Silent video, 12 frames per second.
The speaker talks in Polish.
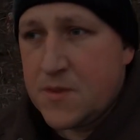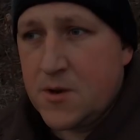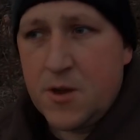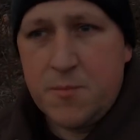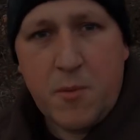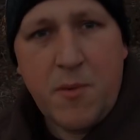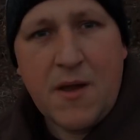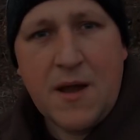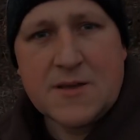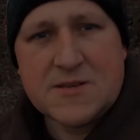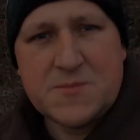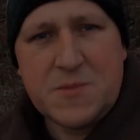Trochę
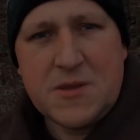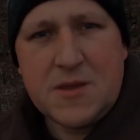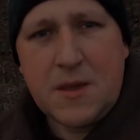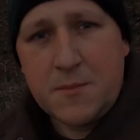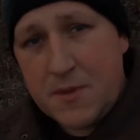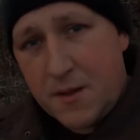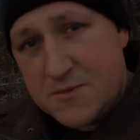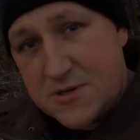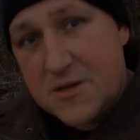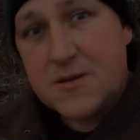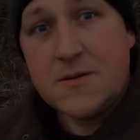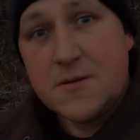pobiegałem ze spinningiem tam,
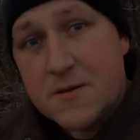gdzie